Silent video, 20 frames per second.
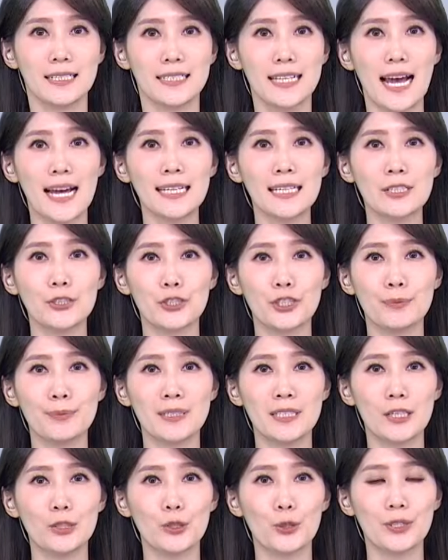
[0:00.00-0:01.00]
嘉义知
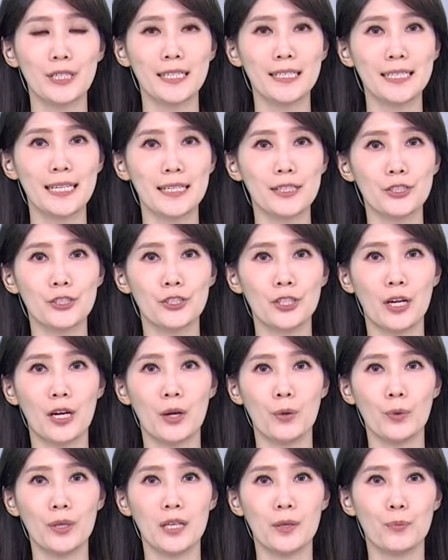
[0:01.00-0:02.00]
名的酒店业
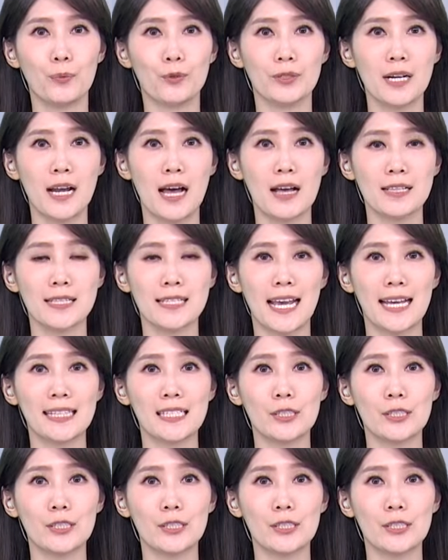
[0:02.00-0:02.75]
者，为了不让在